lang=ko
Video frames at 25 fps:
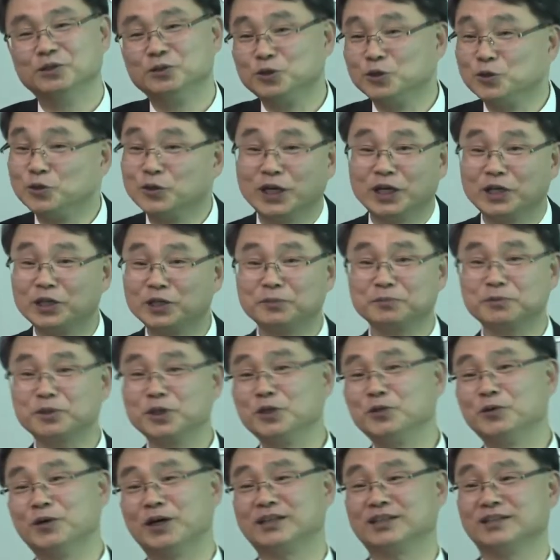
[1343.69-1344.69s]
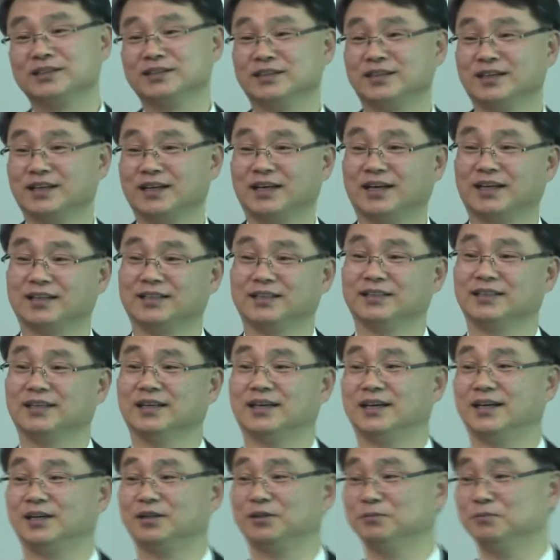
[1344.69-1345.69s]
누구의 이름으로 이와 같은 일을
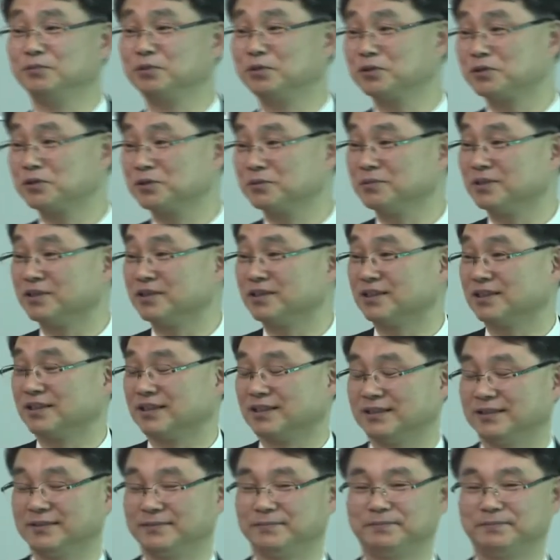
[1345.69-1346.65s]
행하느냐고 물었습니다.